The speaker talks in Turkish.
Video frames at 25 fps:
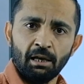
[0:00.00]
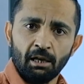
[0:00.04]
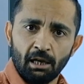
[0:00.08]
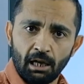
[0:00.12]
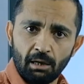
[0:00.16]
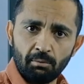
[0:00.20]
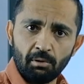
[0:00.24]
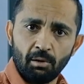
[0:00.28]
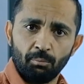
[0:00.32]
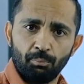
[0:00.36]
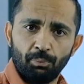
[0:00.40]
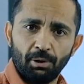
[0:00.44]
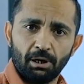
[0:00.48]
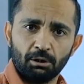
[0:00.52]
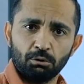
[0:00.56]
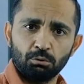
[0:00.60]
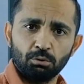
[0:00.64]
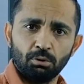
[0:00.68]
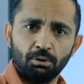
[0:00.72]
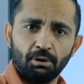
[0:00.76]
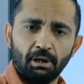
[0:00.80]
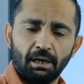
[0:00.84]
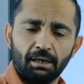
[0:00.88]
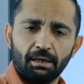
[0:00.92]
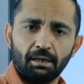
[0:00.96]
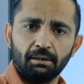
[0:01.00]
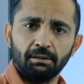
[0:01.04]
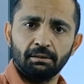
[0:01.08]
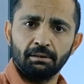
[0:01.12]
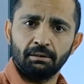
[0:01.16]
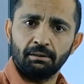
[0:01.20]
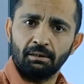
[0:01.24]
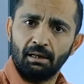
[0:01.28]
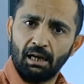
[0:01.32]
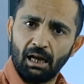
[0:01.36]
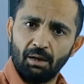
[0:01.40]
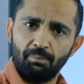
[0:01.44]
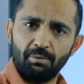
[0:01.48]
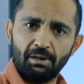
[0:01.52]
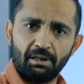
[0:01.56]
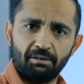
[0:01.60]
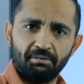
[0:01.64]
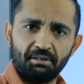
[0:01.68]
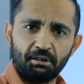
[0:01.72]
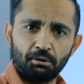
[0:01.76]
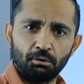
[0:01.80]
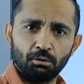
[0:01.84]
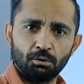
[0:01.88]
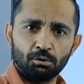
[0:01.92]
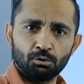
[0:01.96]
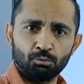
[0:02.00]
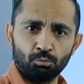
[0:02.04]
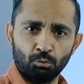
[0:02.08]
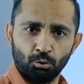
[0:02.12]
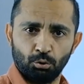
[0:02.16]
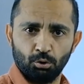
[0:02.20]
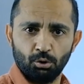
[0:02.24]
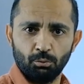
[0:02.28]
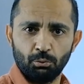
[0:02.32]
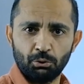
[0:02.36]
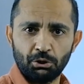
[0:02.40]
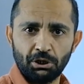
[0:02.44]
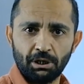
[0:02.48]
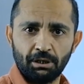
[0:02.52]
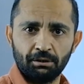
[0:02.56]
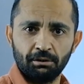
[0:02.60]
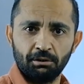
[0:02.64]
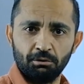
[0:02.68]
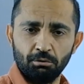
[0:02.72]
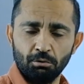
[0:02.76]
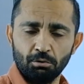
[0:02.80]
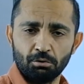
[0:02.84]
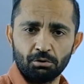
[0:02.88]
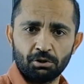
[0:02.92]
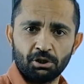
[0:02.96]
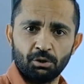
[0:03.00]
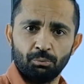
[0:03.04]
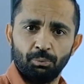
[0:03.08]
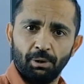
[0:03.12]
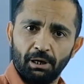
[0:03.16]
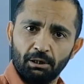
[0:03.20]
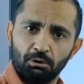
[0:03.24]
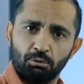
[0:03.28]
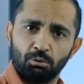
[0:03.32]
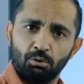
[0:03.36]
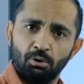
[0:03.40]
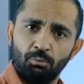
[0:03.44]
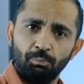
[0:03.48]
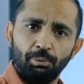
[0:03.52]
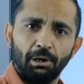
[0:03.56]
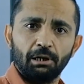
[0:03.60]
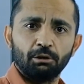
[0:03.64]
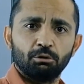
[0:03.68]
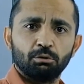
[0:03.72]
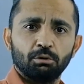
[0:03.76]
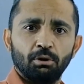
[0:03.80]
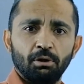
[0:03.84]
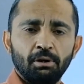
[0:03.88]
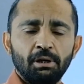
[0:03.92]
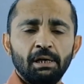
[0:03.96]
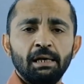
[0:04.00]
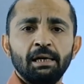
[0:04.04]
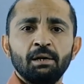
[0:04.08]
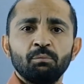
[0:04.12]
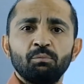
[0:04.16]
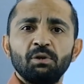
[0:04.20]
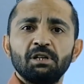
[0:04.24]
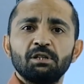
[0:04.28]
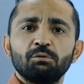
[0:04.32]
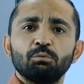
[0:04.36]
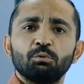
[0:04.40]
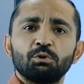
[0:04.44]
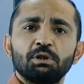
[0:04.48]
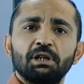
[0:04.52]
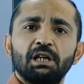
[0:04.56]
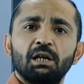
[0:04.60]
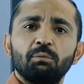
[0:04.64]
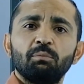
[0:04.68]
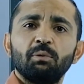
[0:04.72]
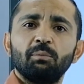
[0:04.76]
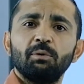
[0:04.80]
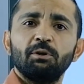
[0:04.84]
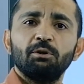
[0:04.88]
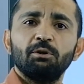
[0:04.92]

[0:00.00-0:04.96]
Hemen patronu aradık, haber veriyoruz mutlu bir şekilde. Diyoruz ki patron patron biz bu sene 1